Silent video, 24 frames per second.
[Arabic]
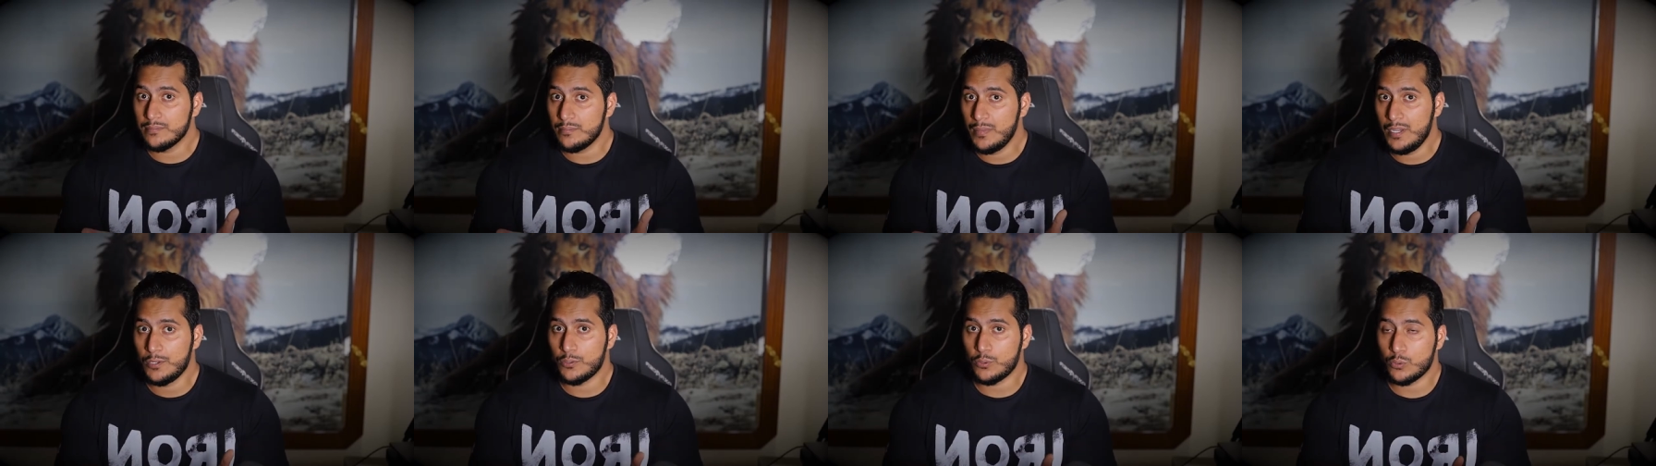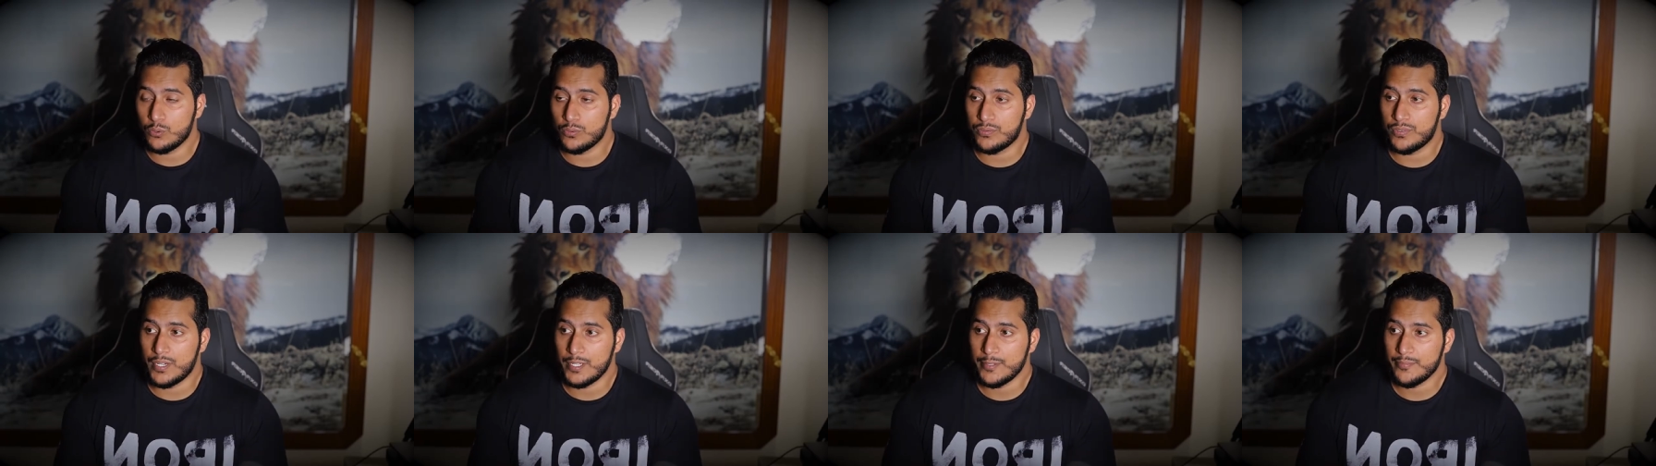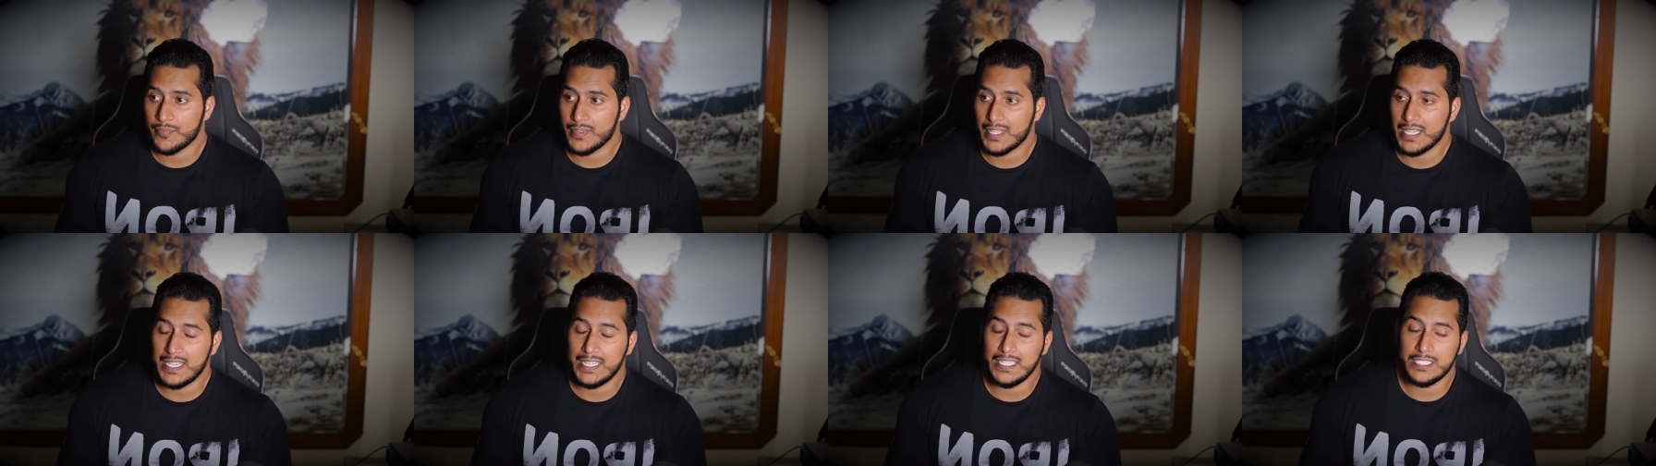معروفه
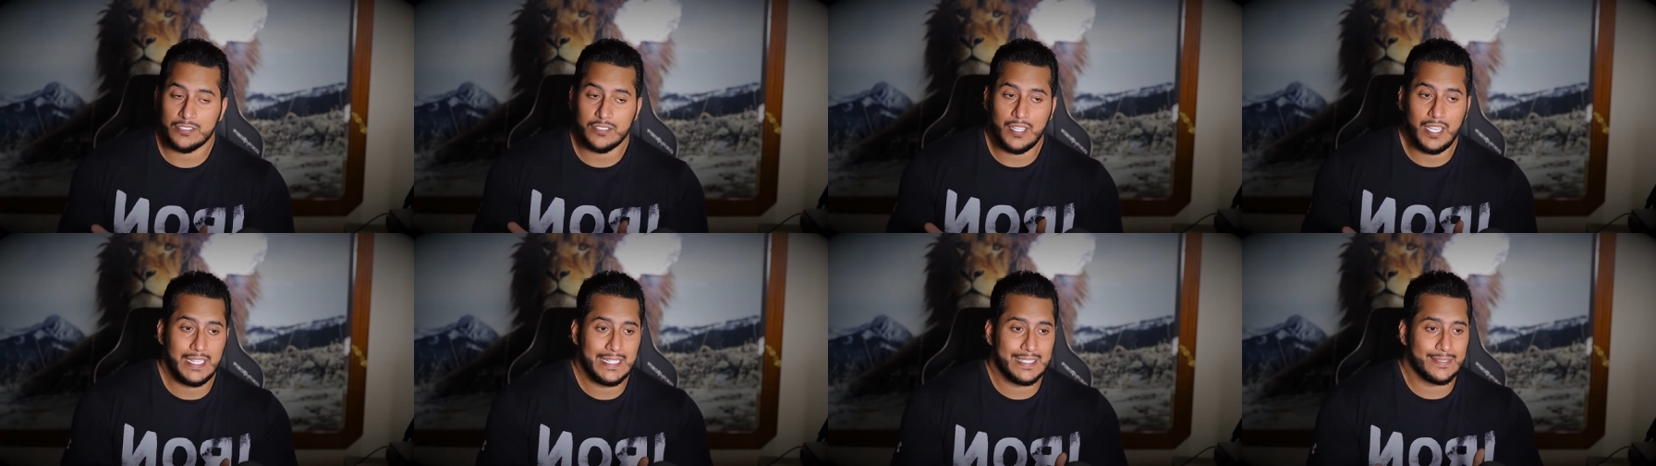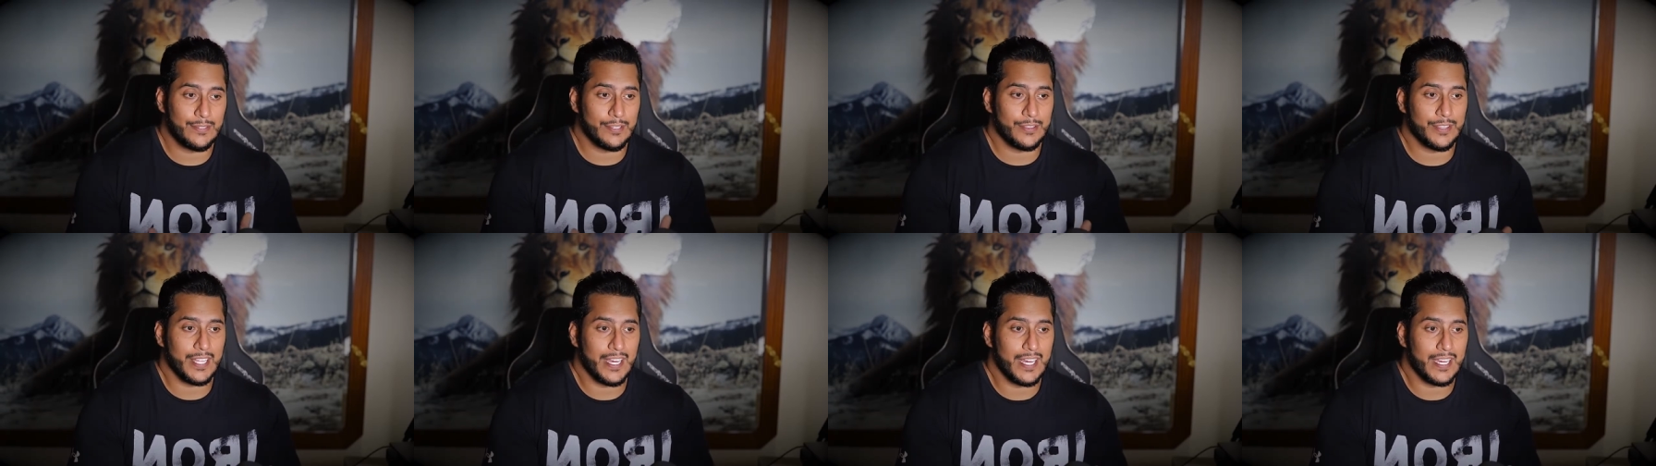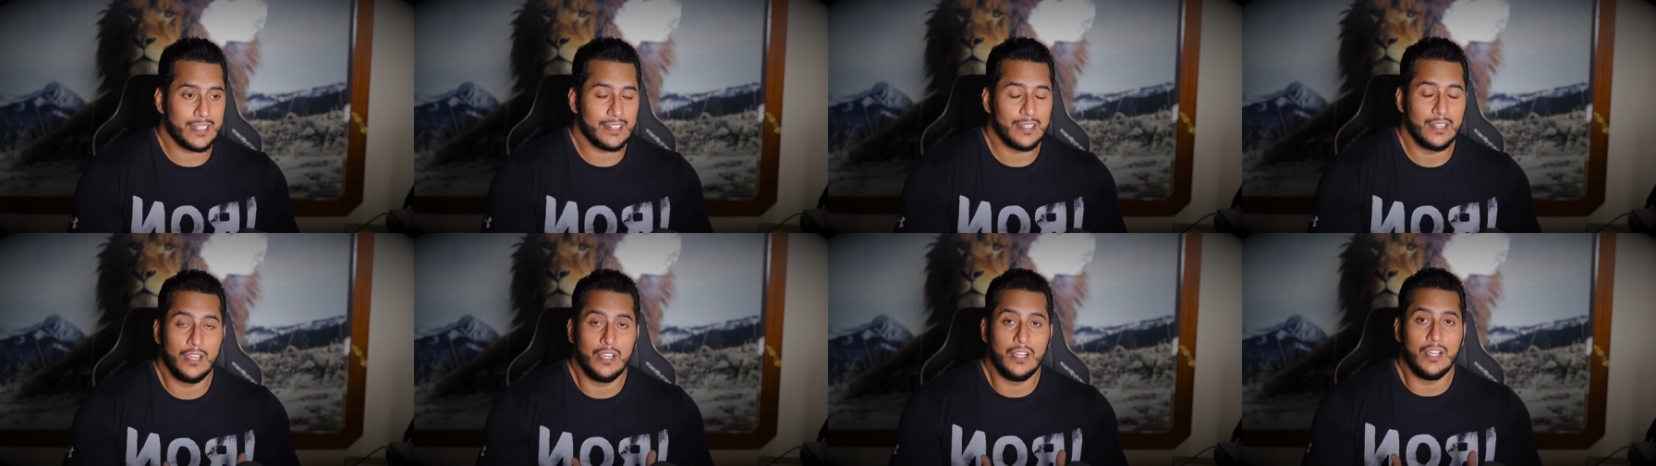اللي هي الطعن في
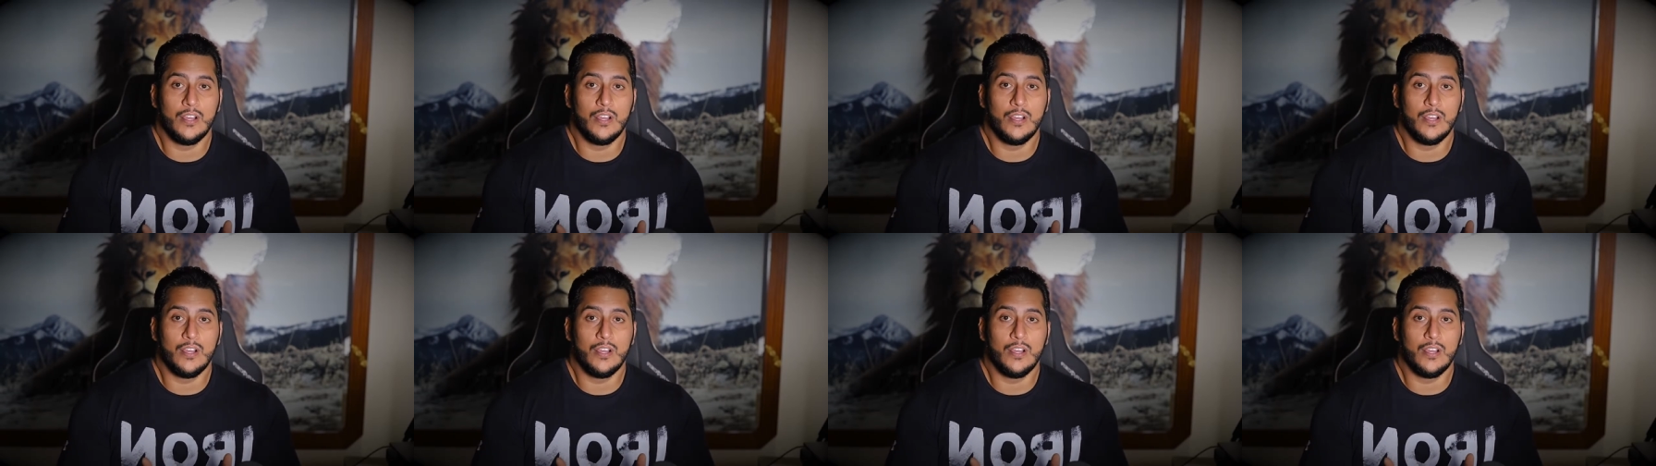الظهر